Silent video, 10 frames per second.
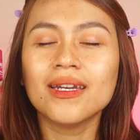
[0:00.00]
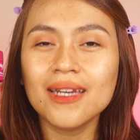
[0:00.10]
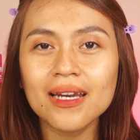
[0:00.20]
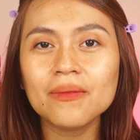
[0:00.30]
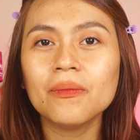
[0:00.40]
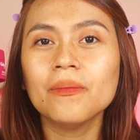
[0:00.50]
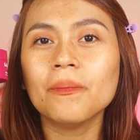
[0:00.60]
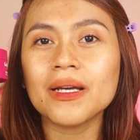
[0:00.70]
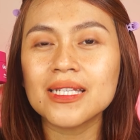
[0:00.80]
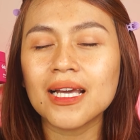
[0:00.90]
Dan
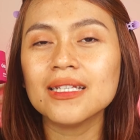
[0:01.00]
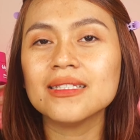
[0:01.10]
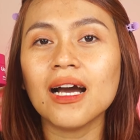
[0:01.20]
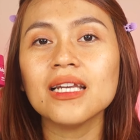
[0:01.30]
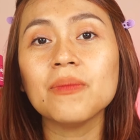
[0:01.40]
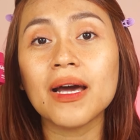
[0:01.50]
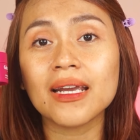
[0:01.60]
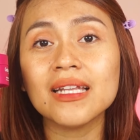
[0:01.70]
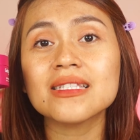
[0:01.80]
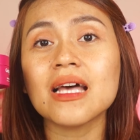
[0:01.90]
pastikan jangan
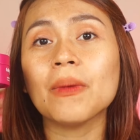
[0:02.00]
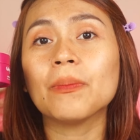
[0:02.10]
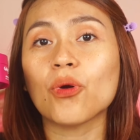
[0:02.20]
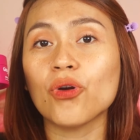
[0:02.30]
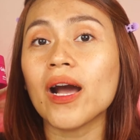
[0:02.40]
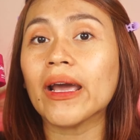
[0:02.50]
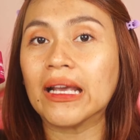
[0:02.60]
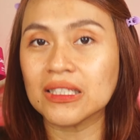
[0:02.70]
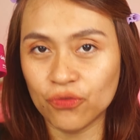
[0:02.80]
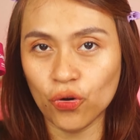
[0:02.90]
dibarengin sama produk
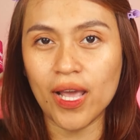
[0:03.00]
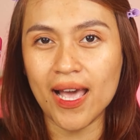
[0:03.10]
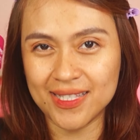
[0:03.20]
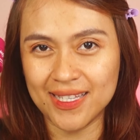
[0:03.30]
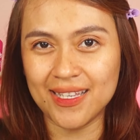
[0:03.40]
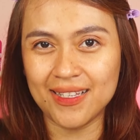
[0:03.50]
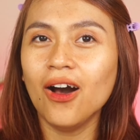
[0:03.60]
eksfoliasi.